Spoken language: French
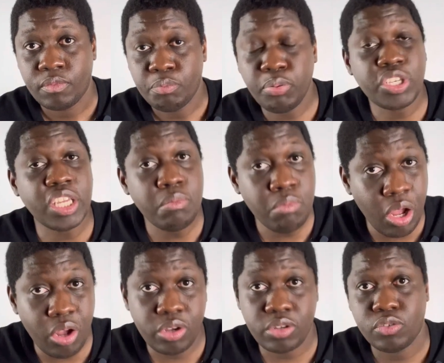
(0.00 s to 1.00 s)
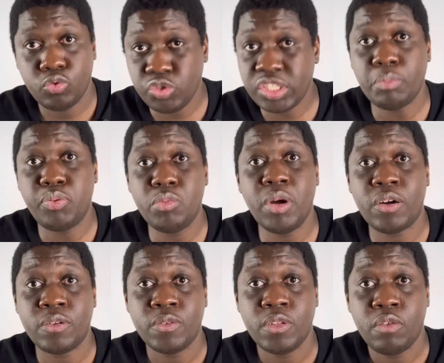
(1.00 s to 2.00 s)
Pour qu'ils meurent, tout
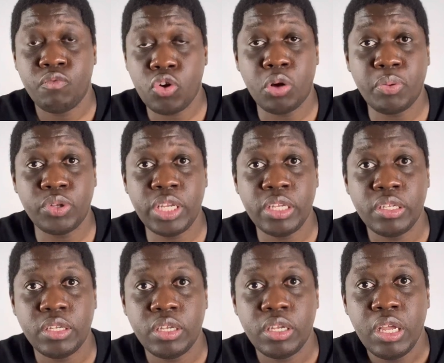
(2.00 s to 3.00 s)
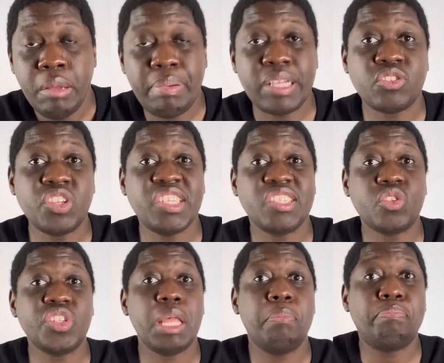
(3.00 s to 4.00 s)
simplement. Vous comprenez Parce que ce sont
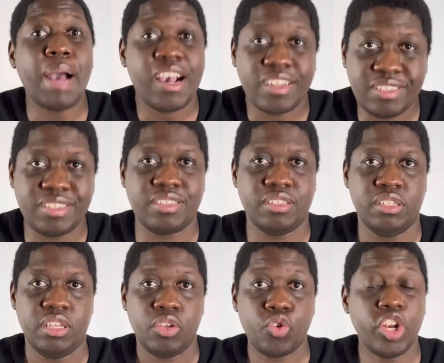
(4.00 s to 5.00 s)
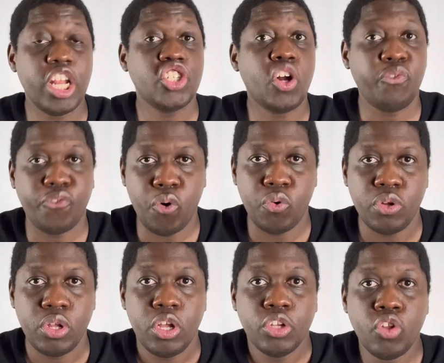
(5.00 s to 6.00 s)
des pactes que les gens font.
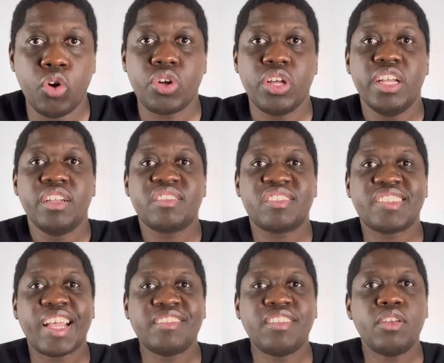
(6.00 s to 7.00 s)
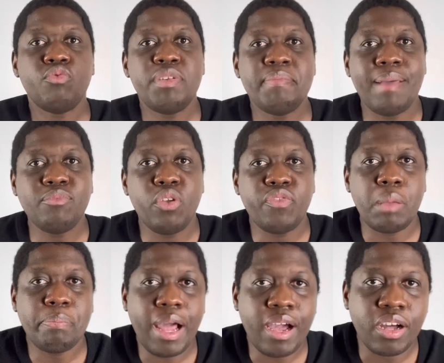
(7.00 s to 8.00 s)
Donc, Satan lui-même ne vient
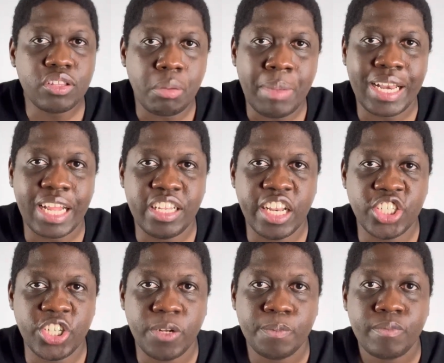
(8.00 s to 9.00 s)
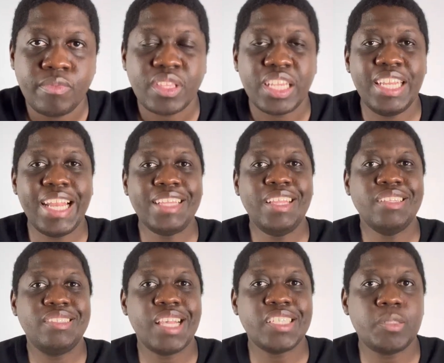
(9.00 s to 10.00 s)
pas rendre malade les gens. Il a
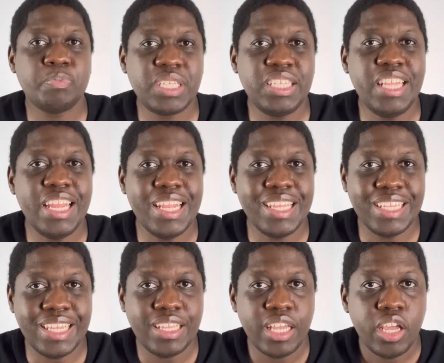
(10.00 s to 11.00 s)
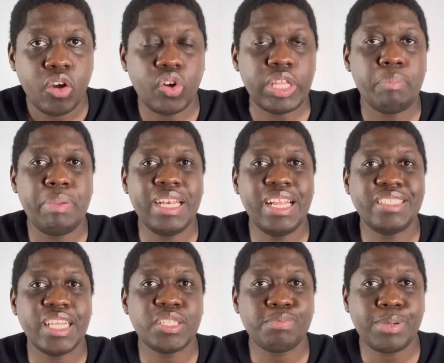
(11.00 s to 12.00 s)
des esprits délégués, qu'on appelle les
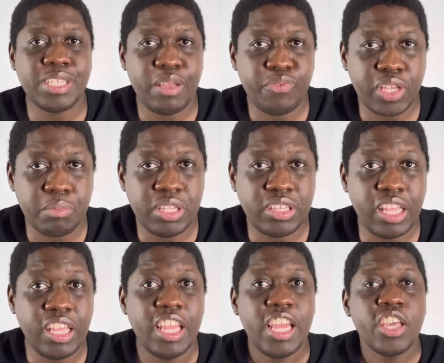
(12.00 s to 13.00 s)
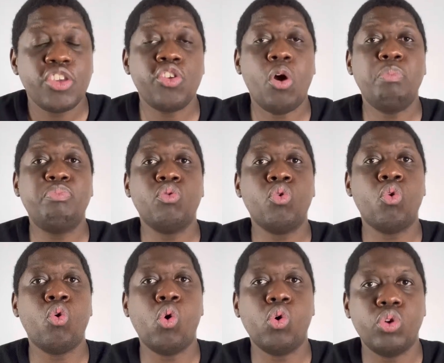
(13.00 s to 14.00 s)
esprits d'infirmité, qui ont pour
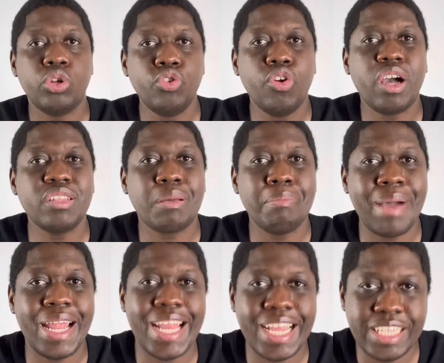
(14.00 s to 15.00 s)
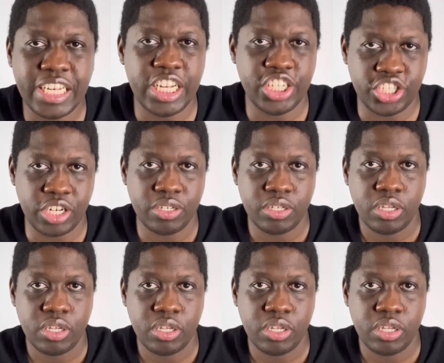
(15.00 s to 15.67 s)
rôle de rendre malades les gens.